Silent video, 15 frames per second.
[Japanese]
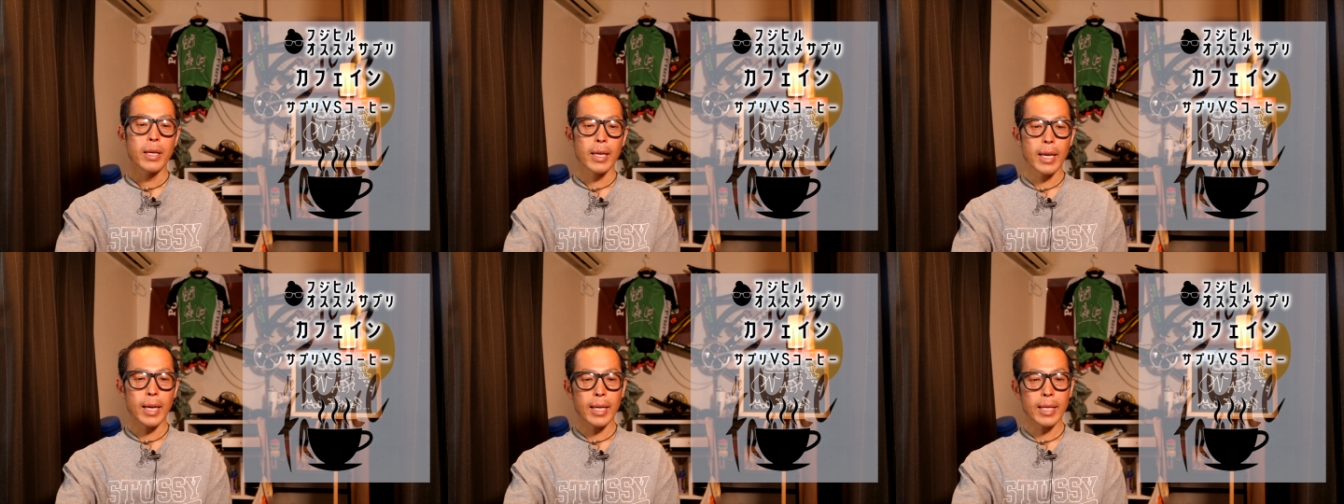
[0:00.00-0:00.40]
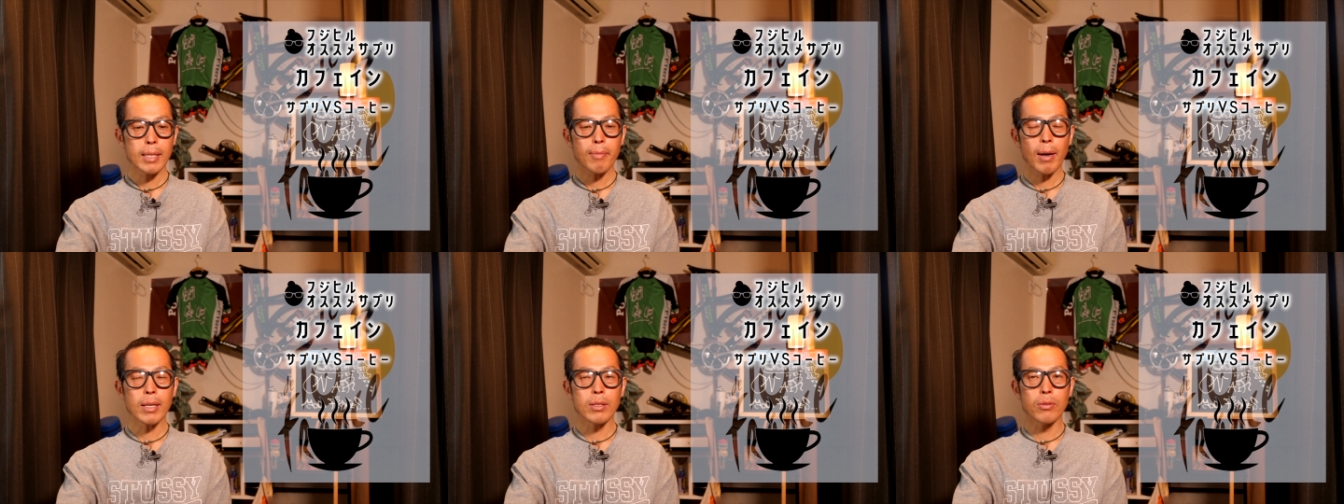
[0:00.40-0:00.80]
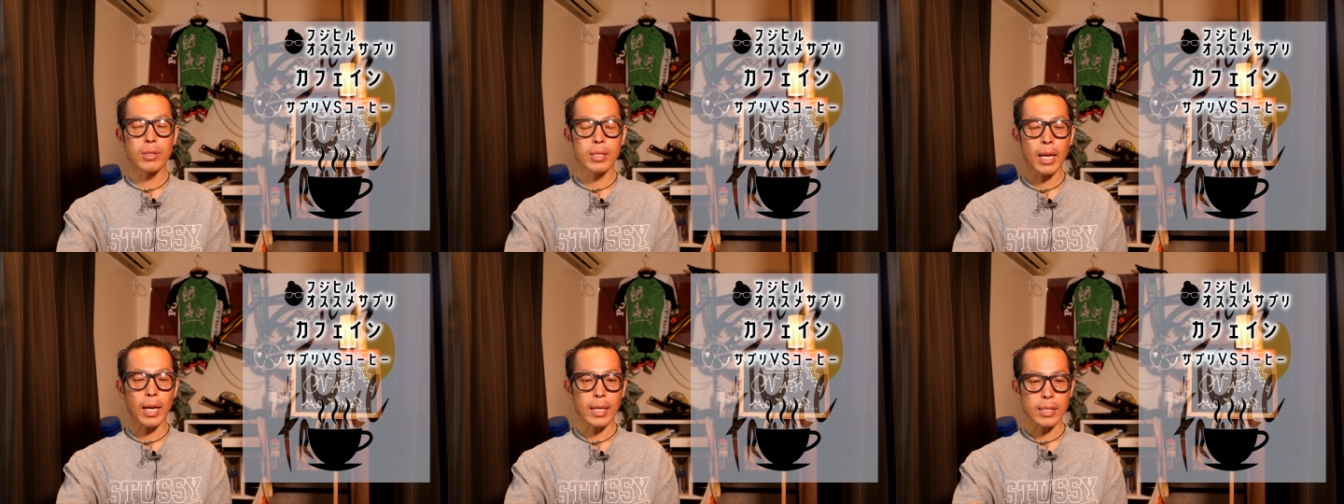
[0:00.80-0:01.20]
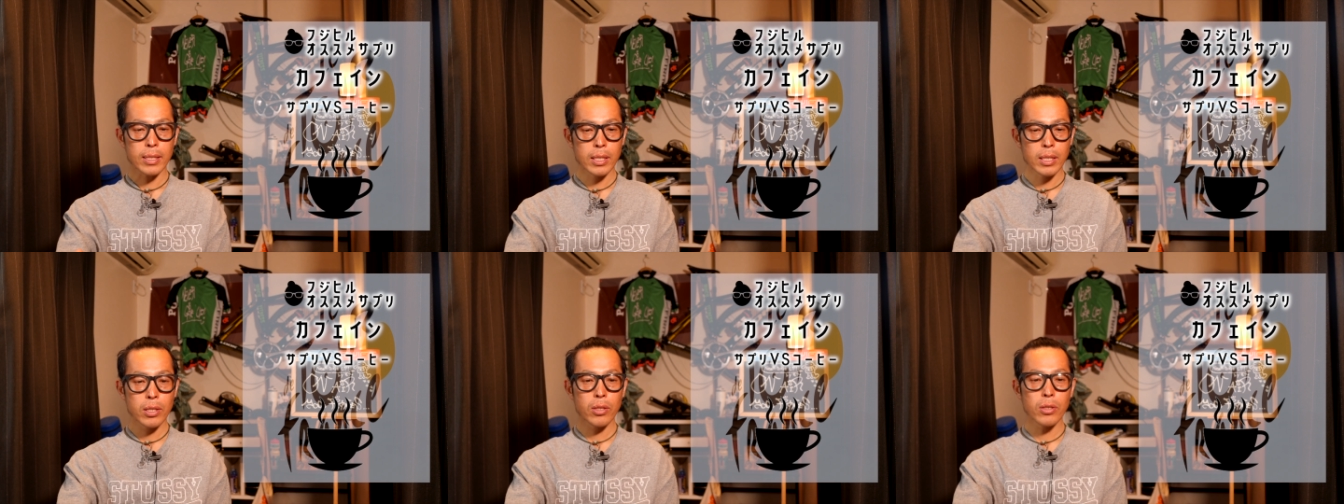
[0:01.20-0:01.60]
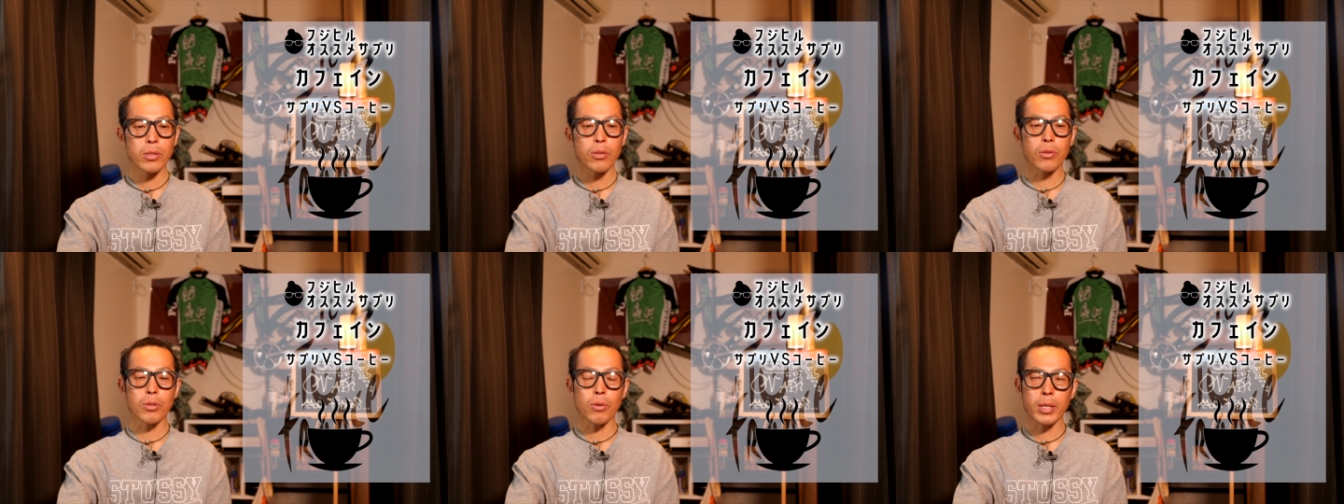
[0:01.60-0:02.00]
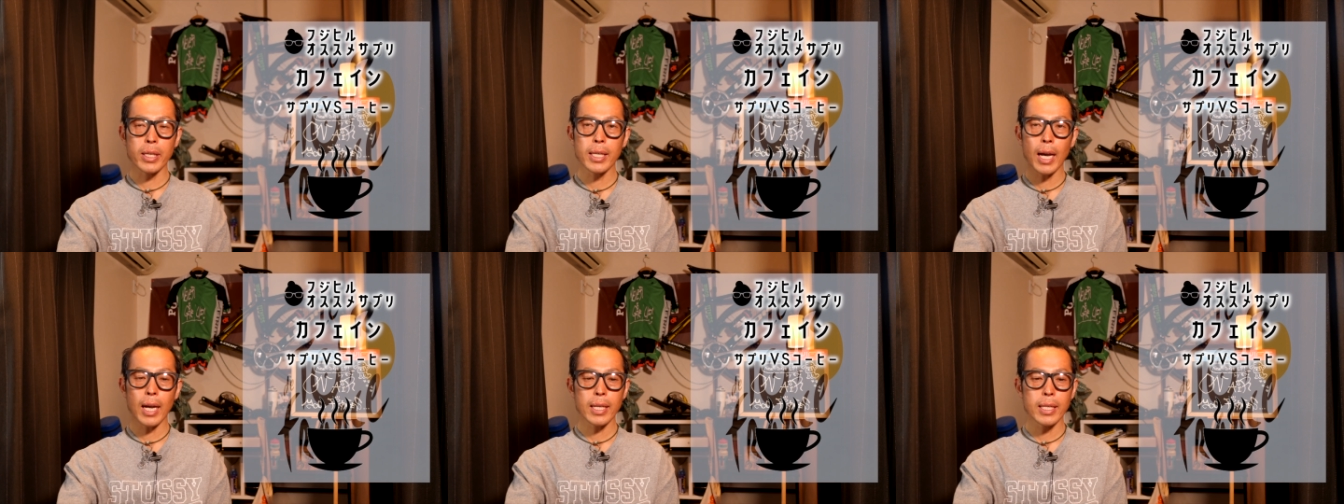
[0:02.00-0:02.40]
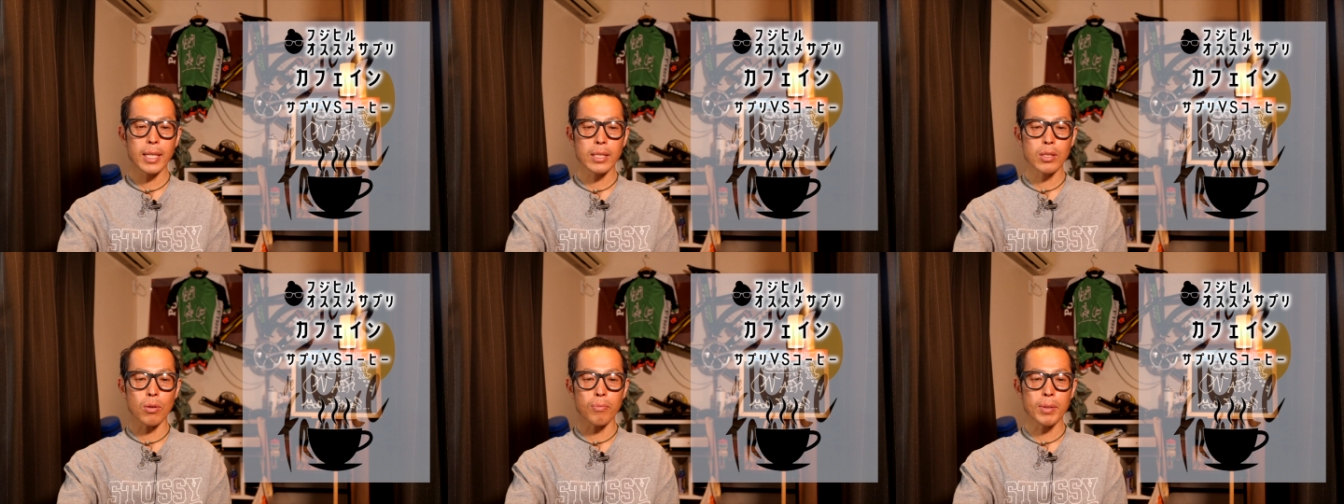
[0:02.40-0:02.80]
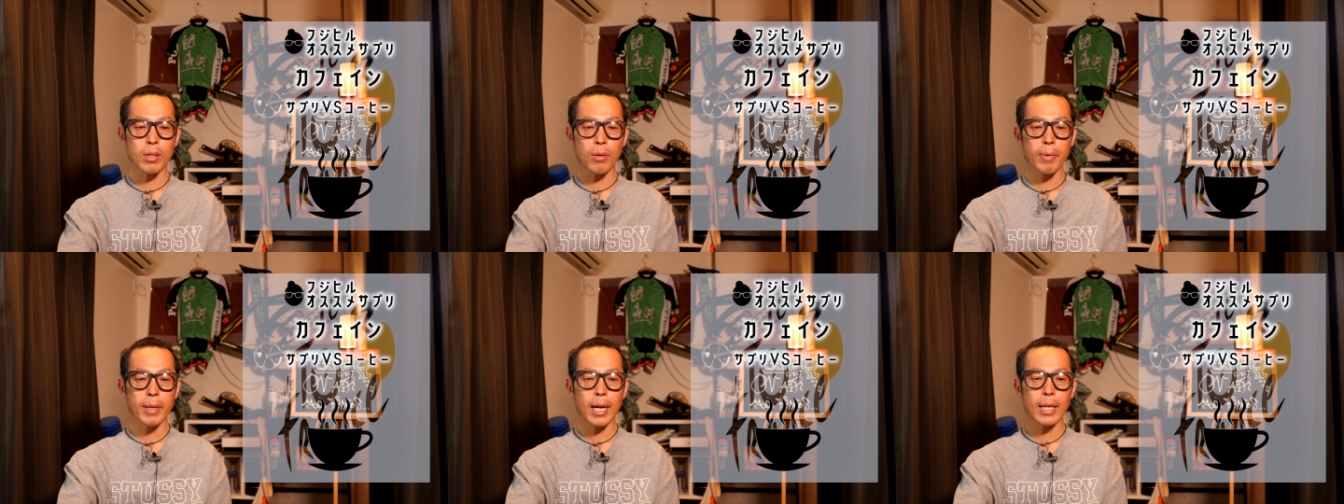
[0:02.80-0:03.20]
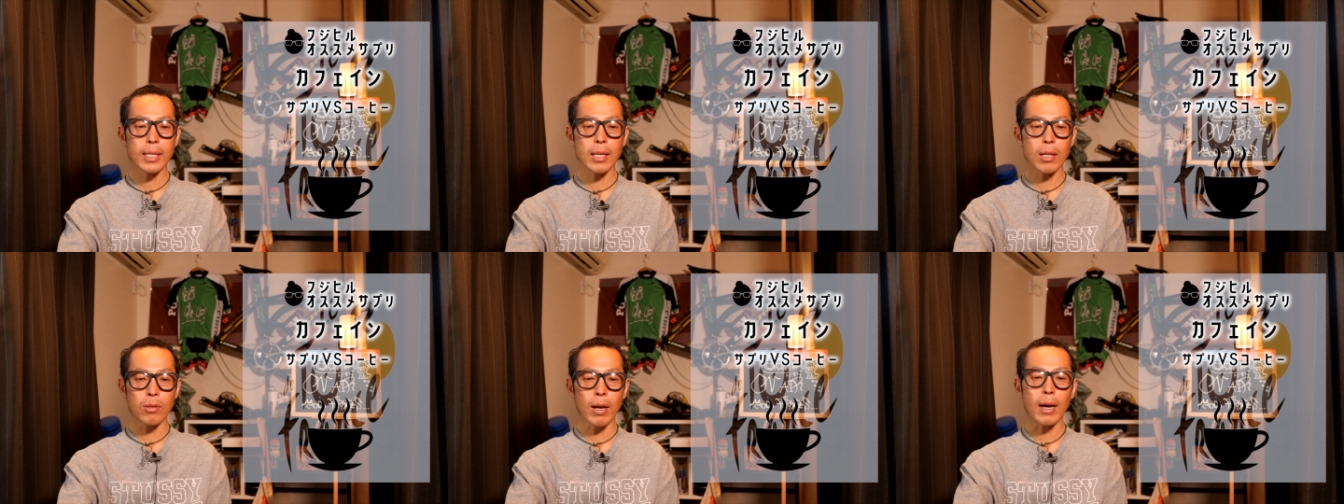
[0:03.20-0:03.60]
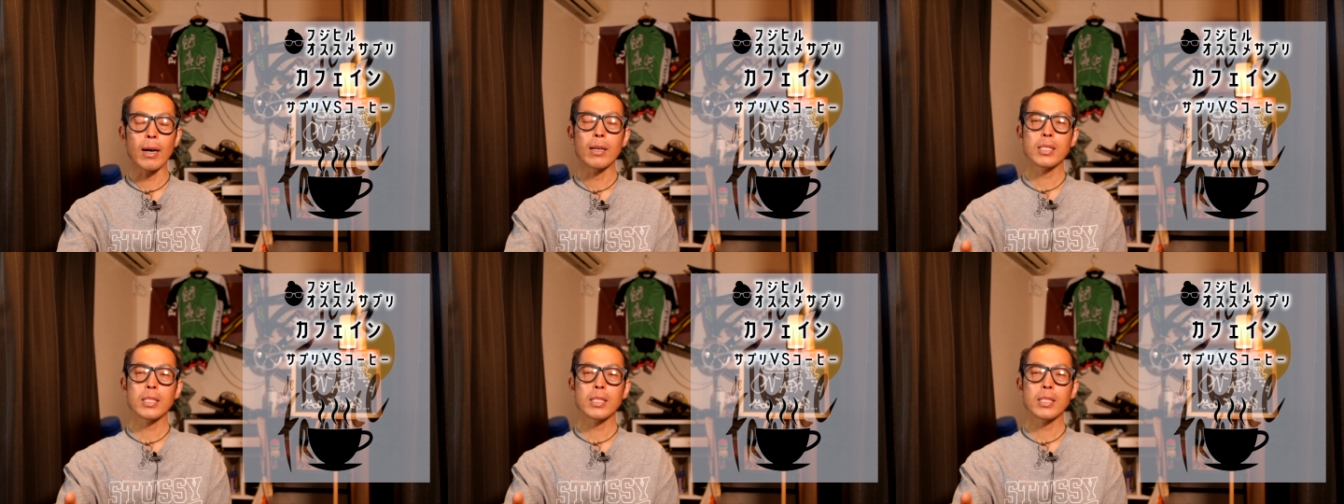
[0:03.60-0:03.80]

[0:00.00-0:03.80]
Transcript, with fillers: えー、今言った持久力と筋発揮率を認められているのは